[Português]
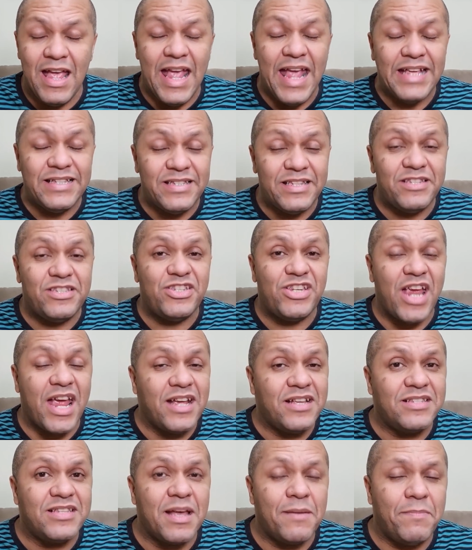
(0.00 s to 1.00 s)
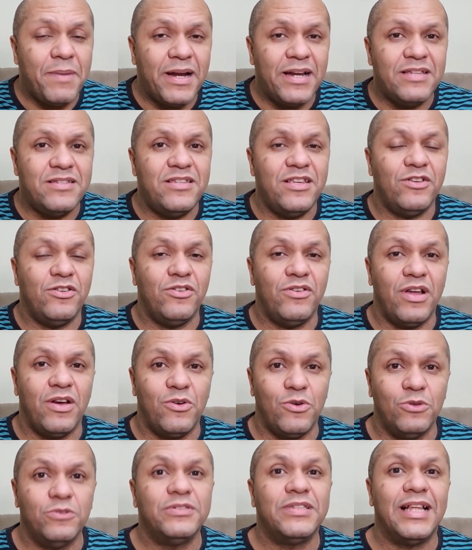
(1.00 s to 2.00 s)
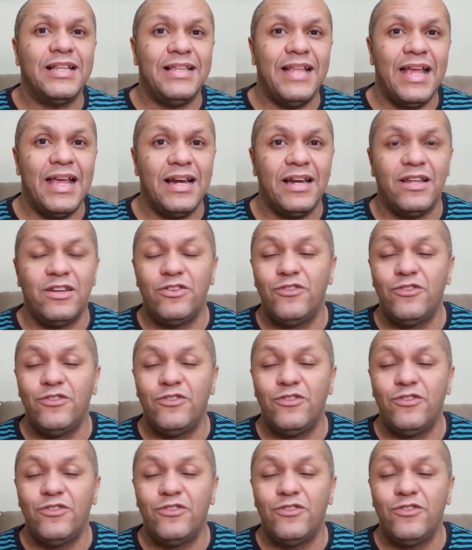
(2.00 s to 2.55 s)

Esses cheques que apareceram na conta dela,